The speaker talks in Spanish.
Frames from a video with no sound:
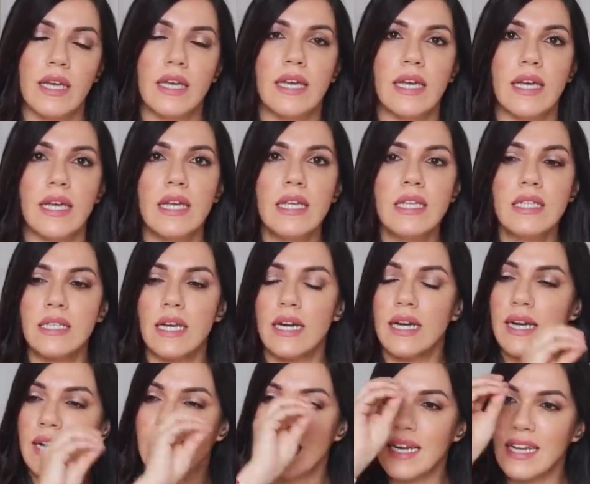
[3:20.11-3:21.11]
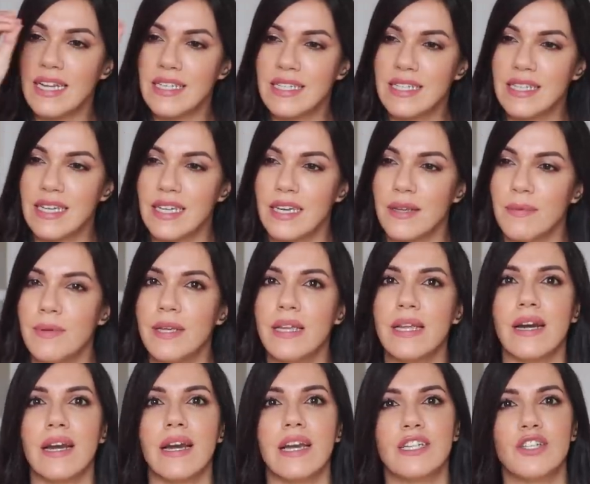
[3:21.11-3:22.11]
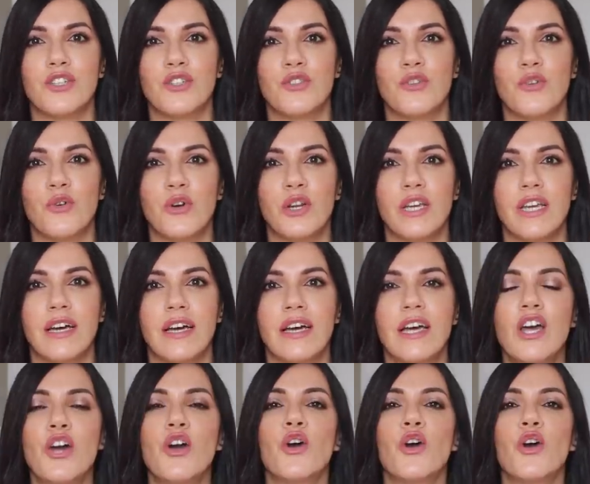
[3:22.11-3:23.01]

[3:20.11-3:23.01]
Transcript: que es reescribir la historia,